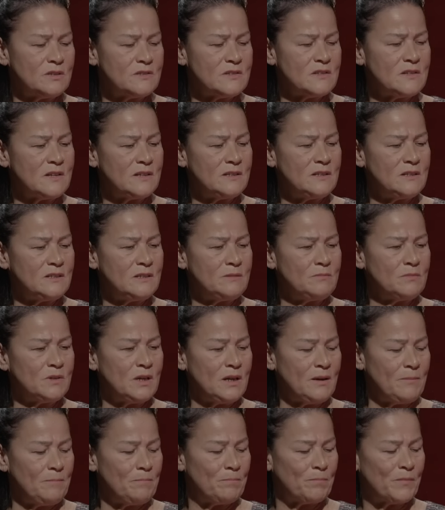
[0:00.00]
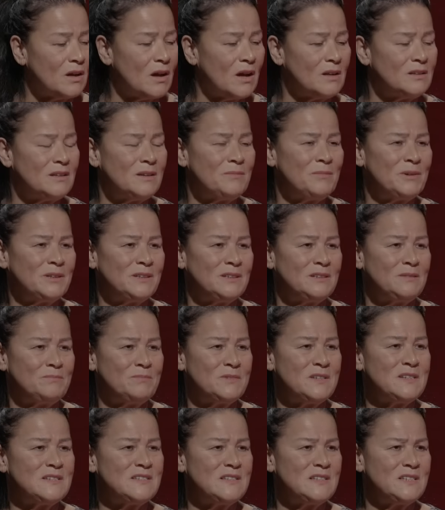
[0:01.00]
kızına dedim ki anneme
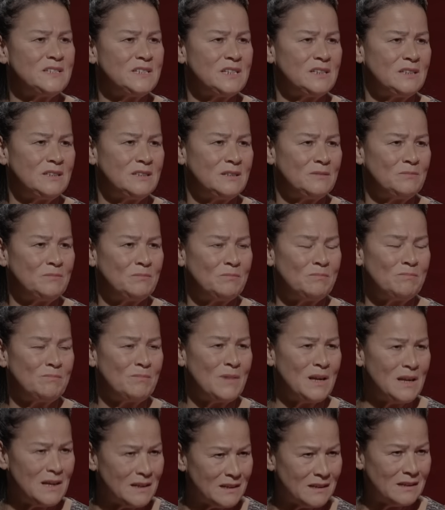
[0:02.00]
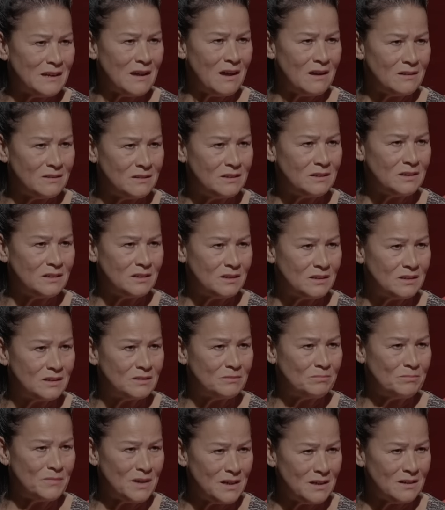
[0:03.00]
dedim gizlice dedim Melek geldi.
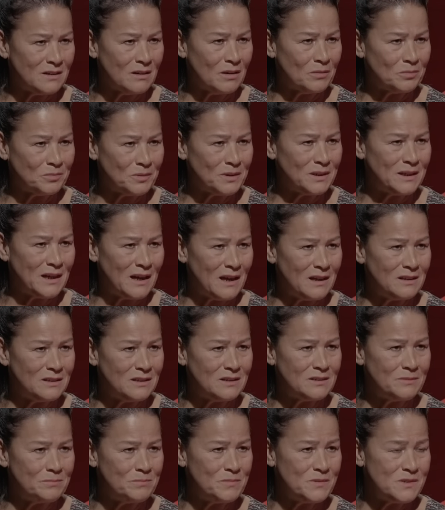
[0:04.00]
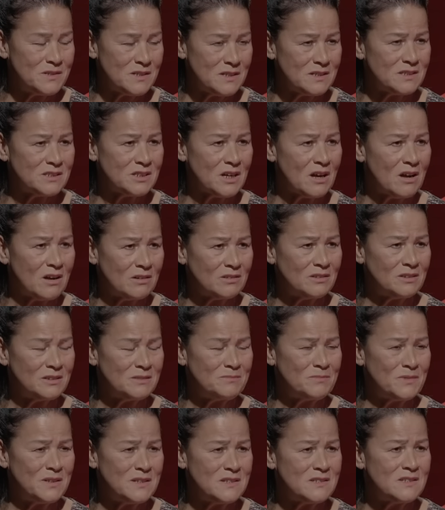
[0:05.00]
Melek abla geldi bize çağır
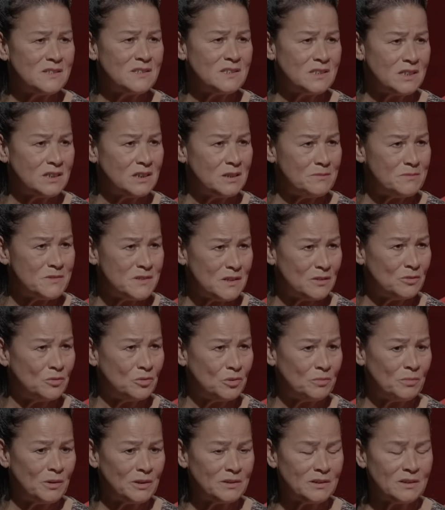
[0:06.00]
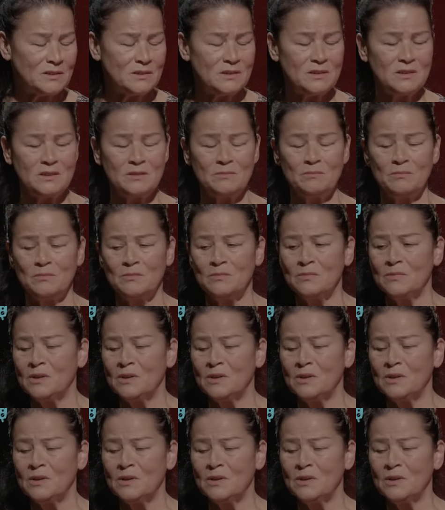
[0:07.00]
dedim gizlice kimse duymadan dedim.